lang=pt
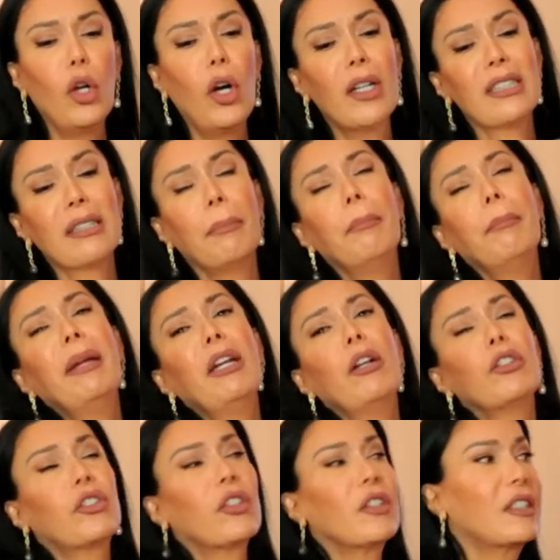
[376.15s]
Nossa,
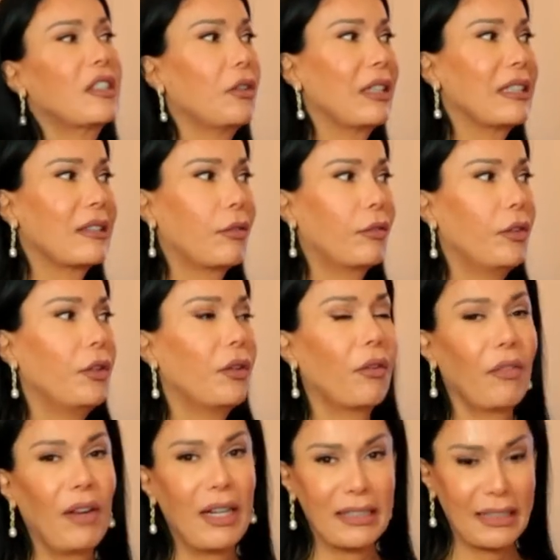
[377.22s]
bem gostosinho nesse frio
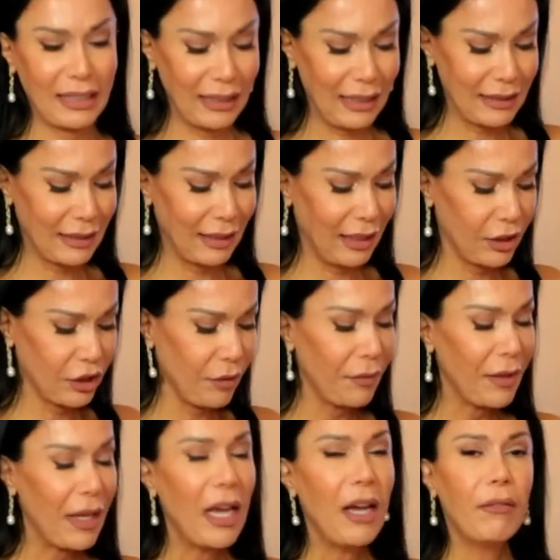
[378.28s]
que faz aqui na
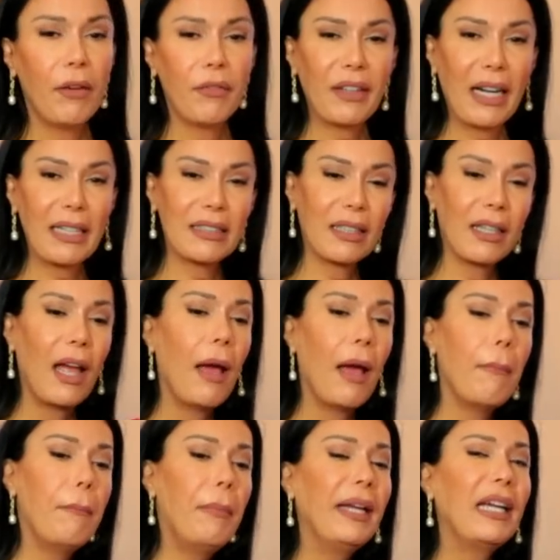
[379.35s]
Islândia. Vai ficar assim
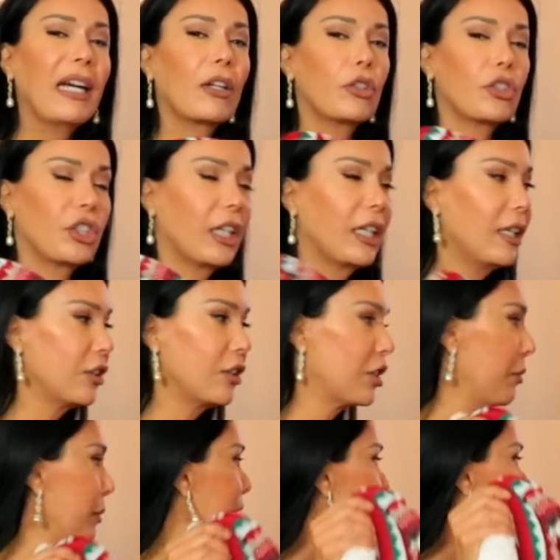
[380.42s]
bem
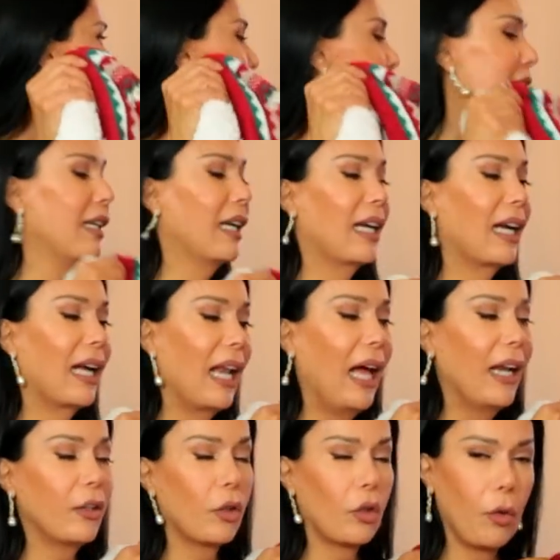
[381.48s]
aconchegante a minha casa, né?
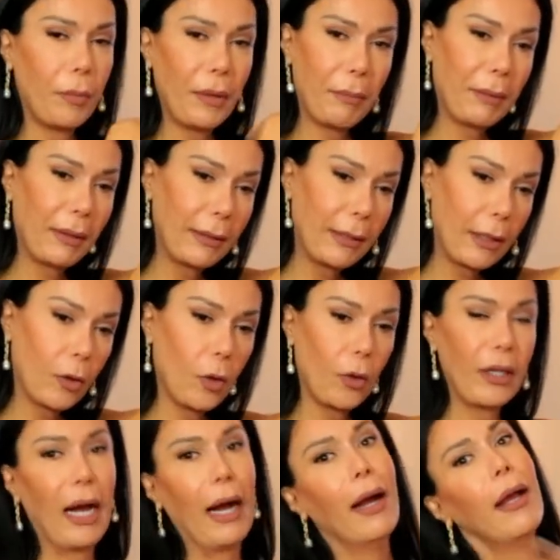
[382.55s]
Claro que eu comprei para
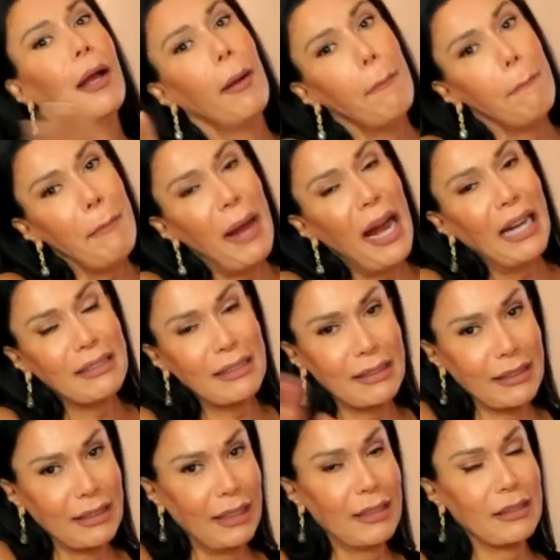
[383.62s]
decorar, mas
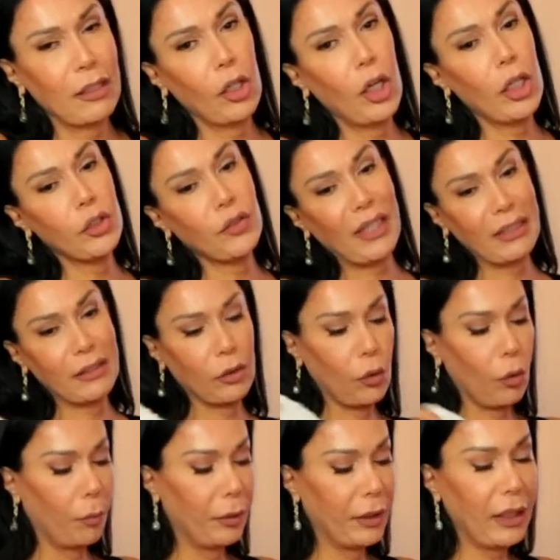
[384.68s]
as crianças gostam de ficar se
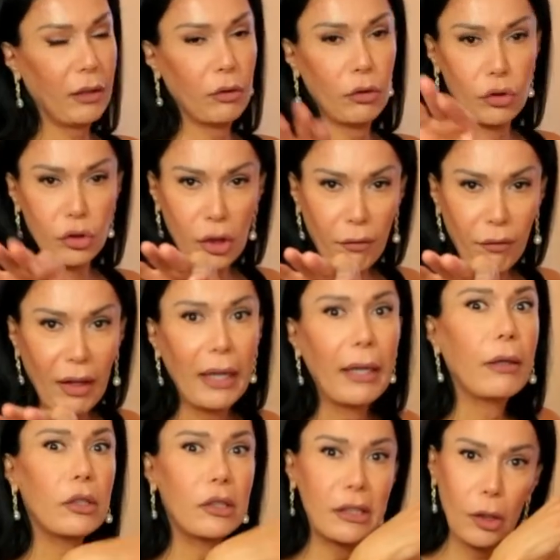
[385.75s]
cobrindo. Eu já
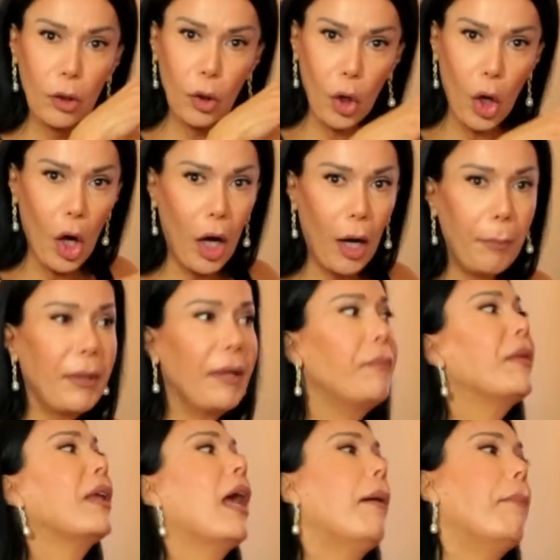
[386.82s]
falei, se
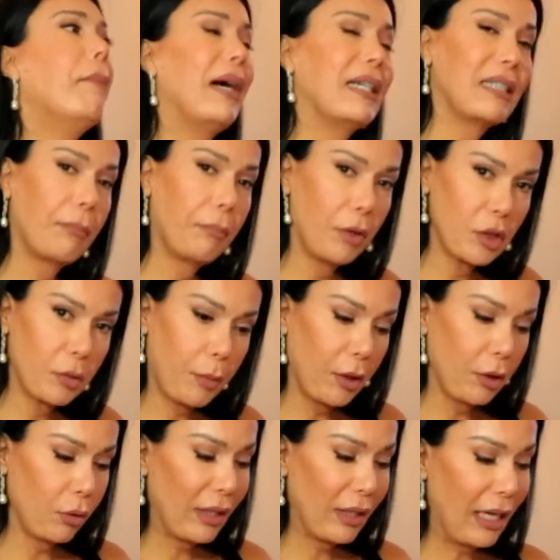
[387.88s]
cobre mas depois
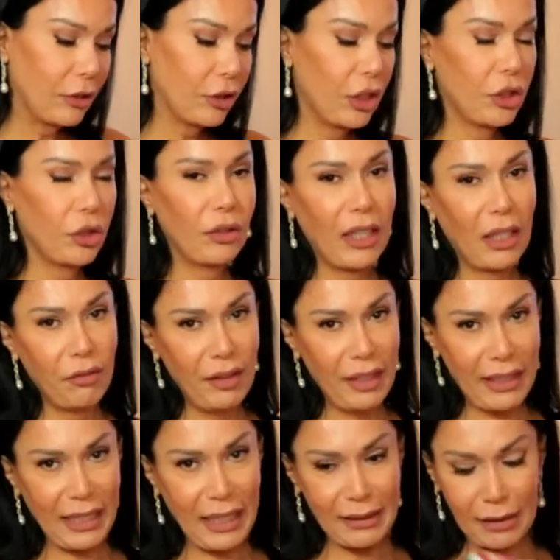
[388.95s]
põe no lugar direitinho, quero
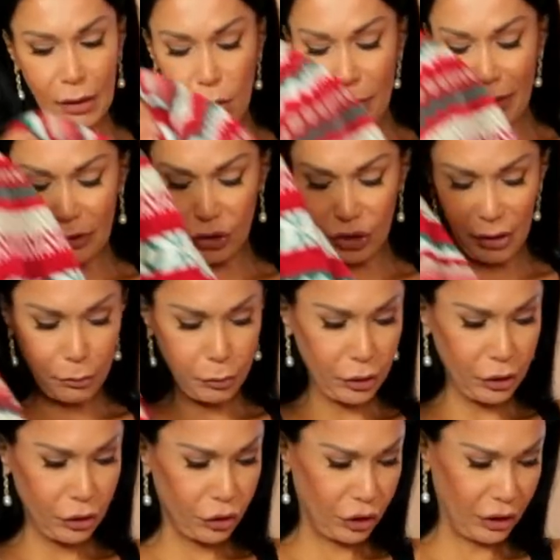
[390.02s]
ver a casa arrumadinha,
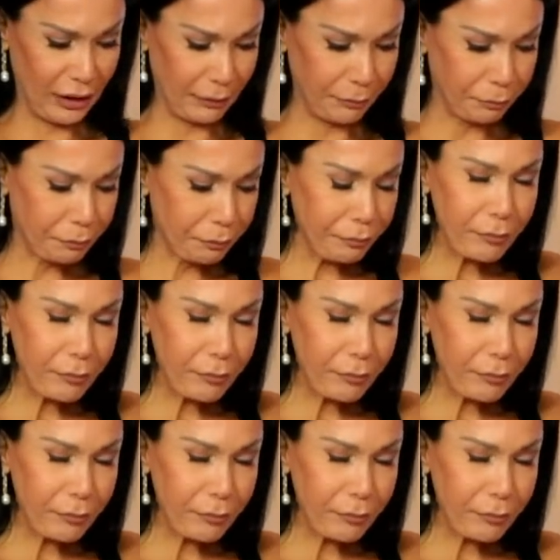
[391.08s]
bonitinha.